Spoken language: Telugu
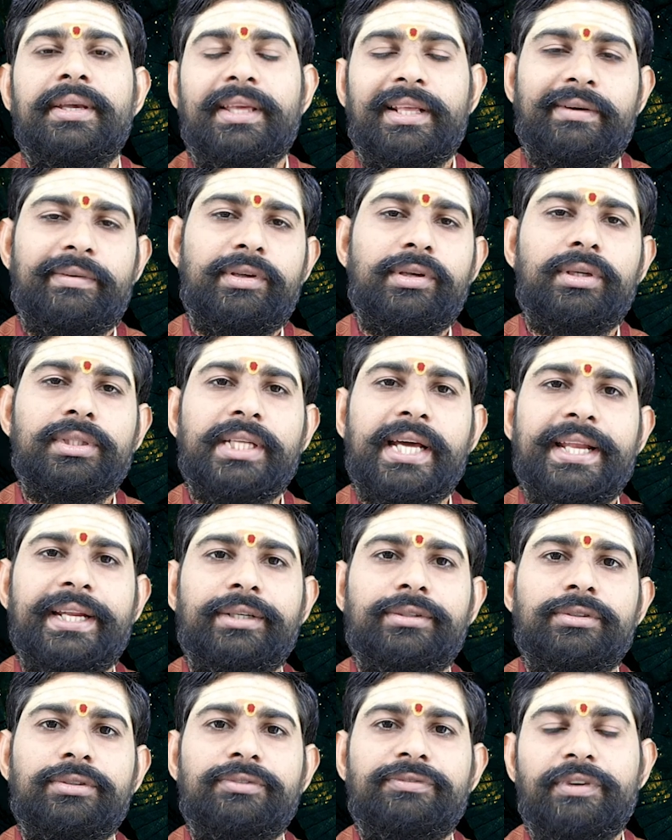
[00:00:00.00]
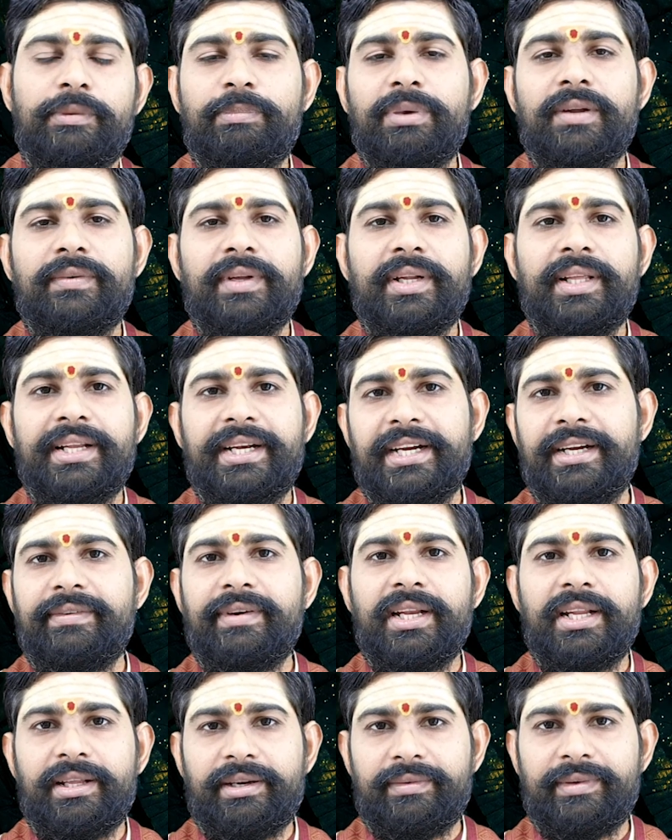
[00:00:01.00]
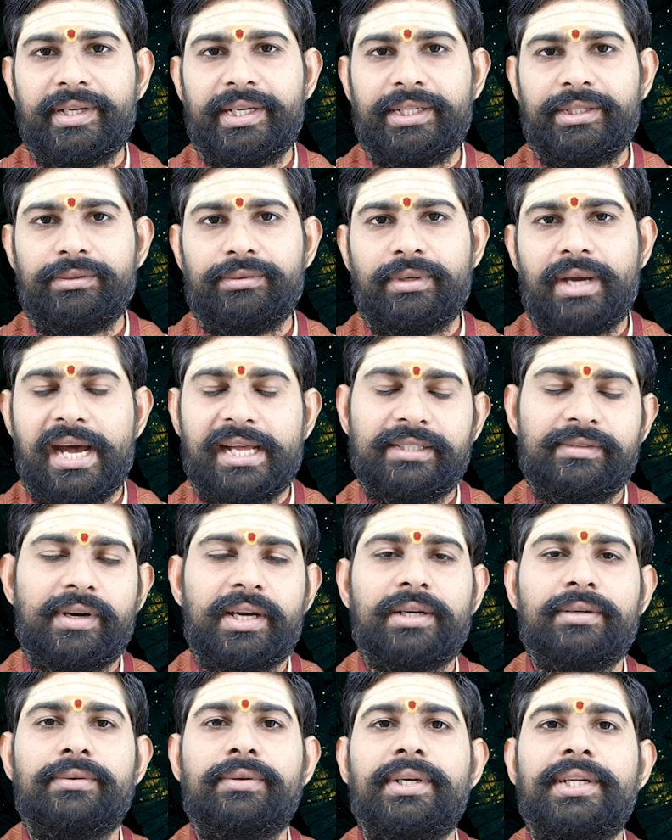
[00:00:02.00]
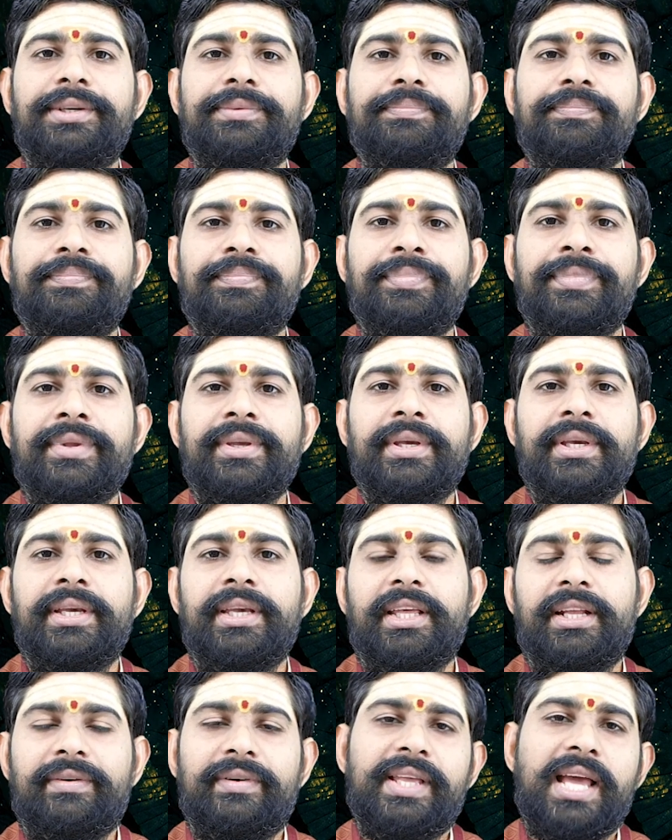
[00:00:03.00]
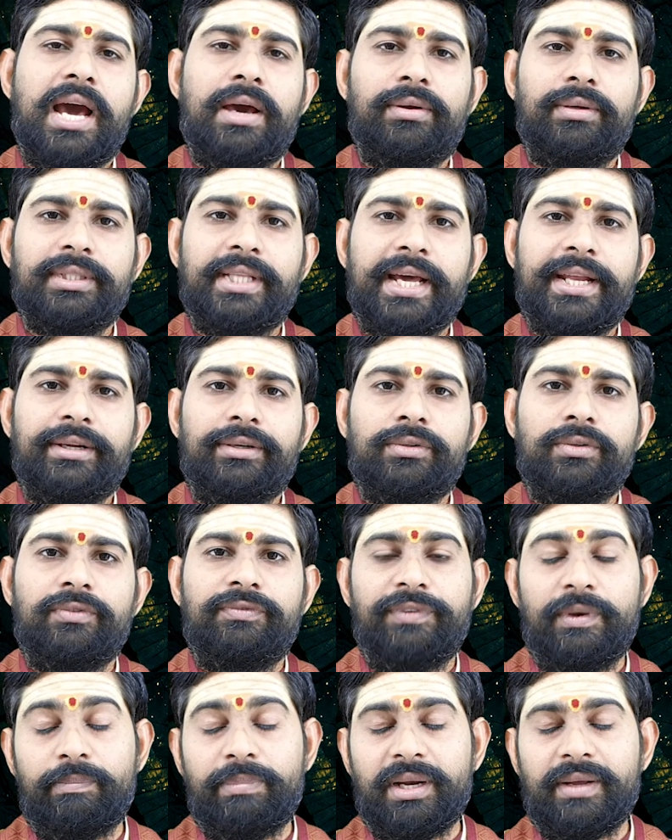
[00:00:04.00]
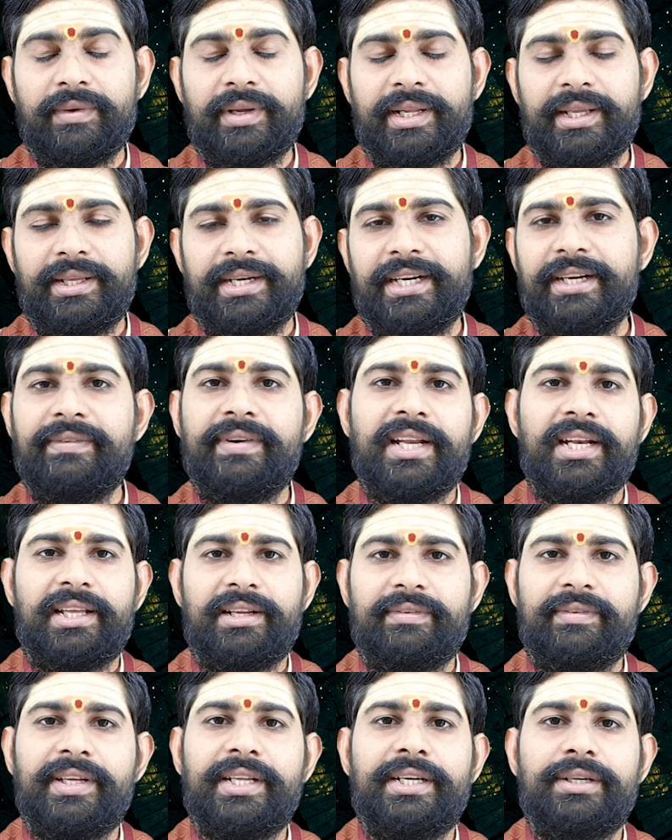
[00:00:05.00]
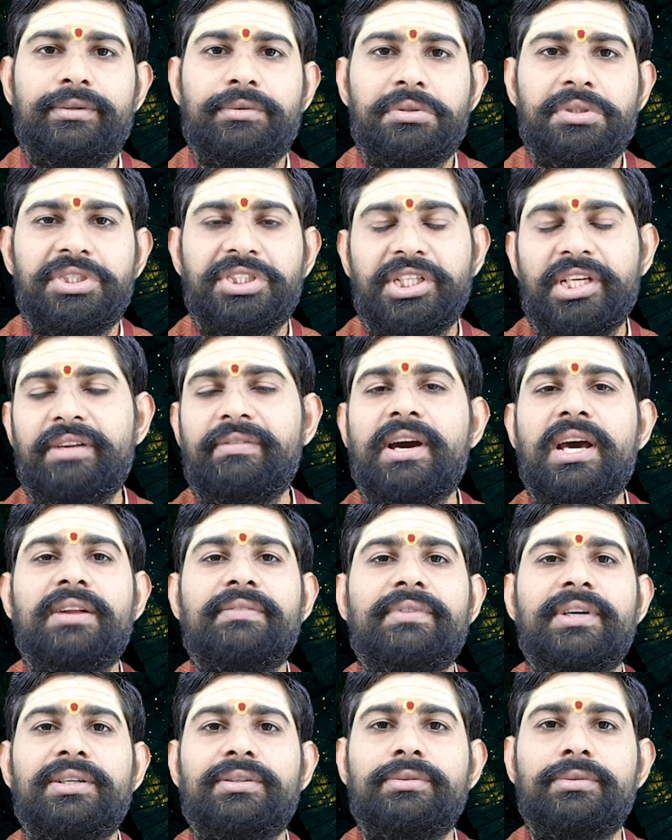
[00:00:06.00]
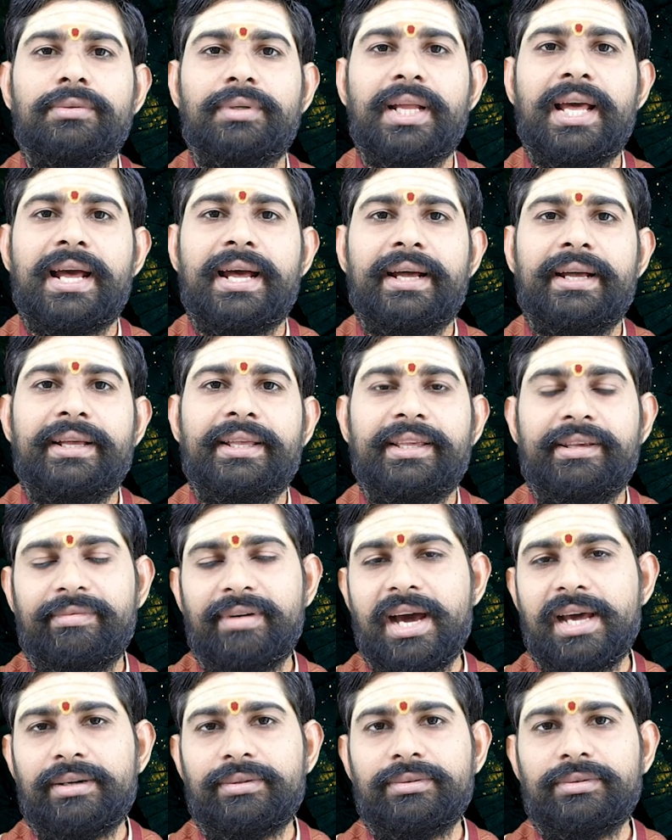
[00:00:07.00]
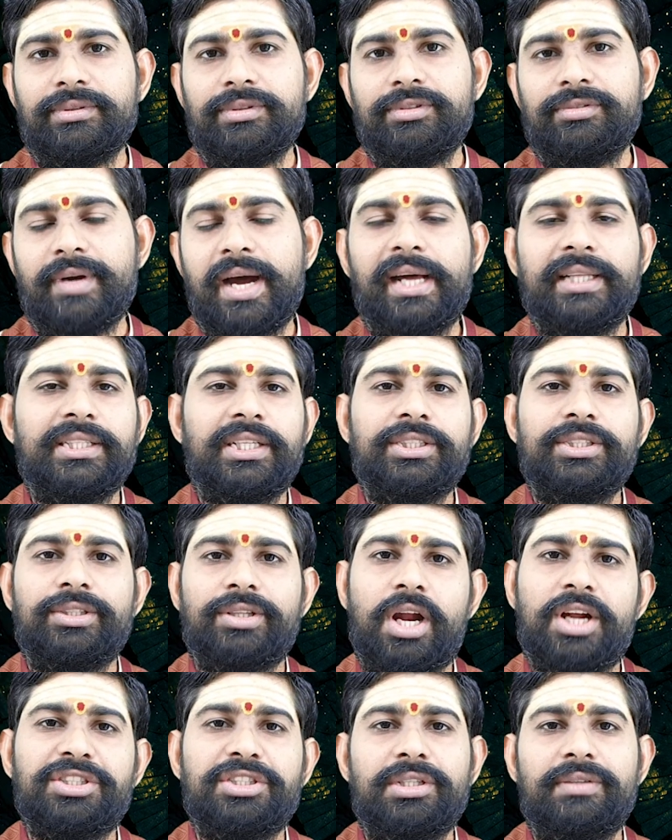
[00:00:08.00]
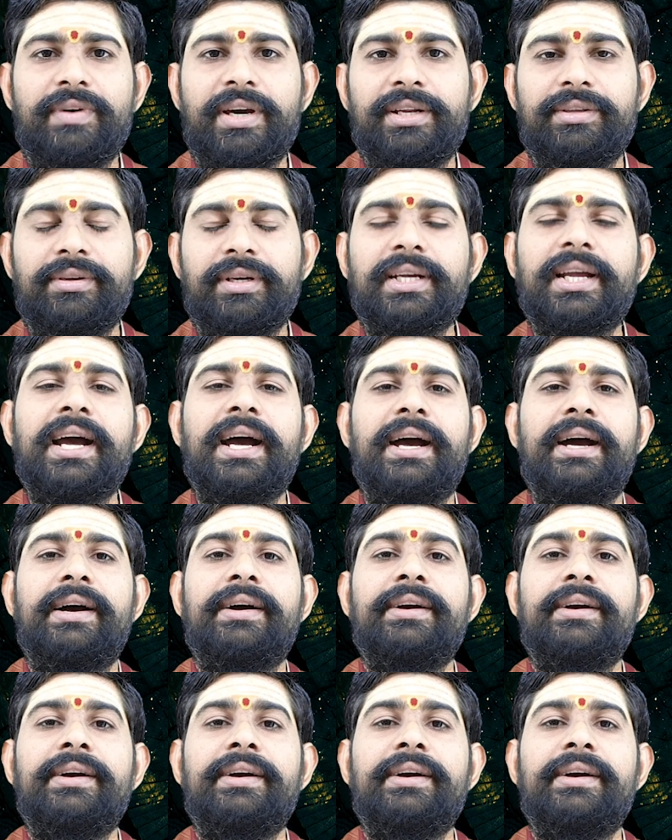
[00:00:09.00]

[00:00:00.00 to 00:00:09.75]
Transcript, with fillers: ఇరవయో తారీఖు ఫిబ్రవరి రెండు వేల ఇరవై రెండు ఆదివారం నుండి ఇరవై ఆరో తారీఖు ఫిబ్రవరి రెండు వేల ఇరవై రెండు శనివారం వరకు కూడా ఈ వారం ద్వాదశ రాశుల వారి యొక్క